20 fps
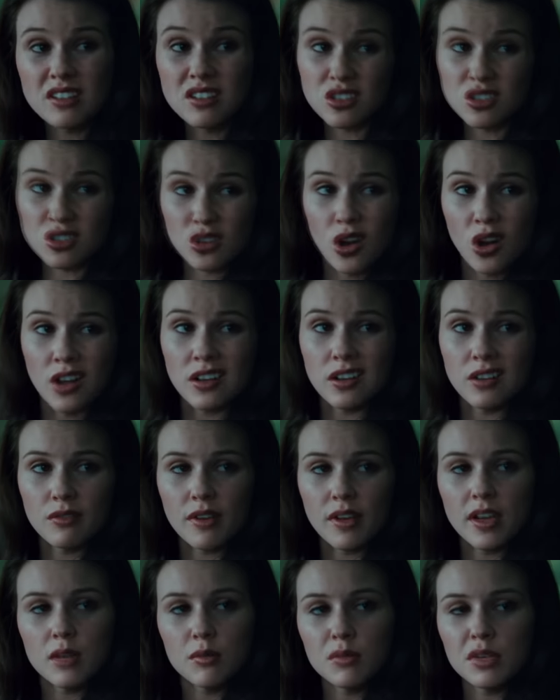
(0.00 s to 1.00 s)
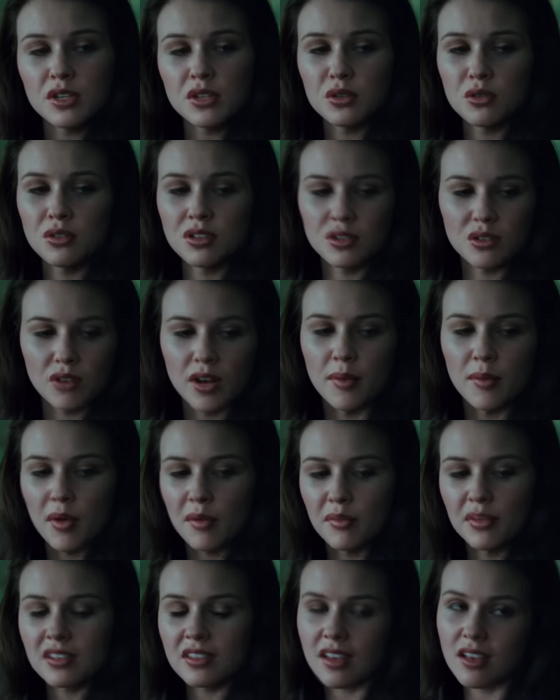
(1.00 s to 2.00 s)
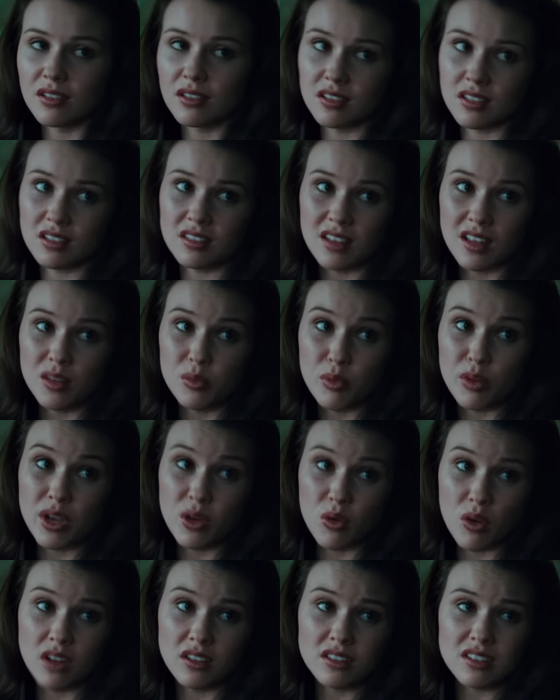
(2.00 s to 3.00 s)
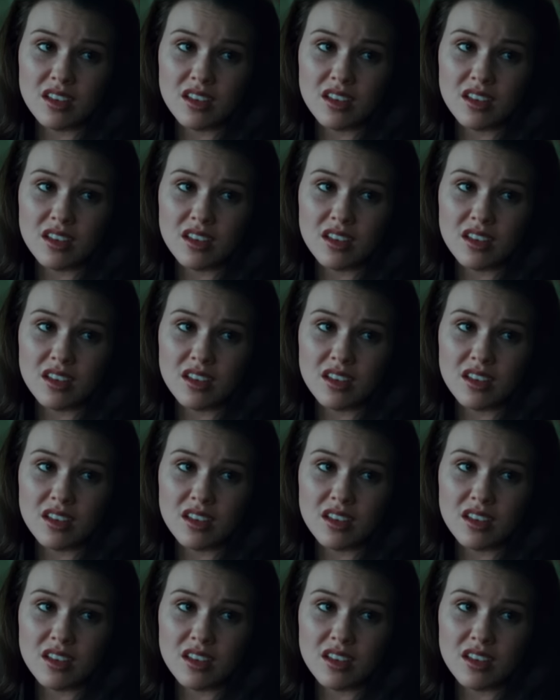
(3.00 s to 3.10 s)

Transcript: Deschamps me convidou para ir na casa da avó dele para comemorar a libertação dos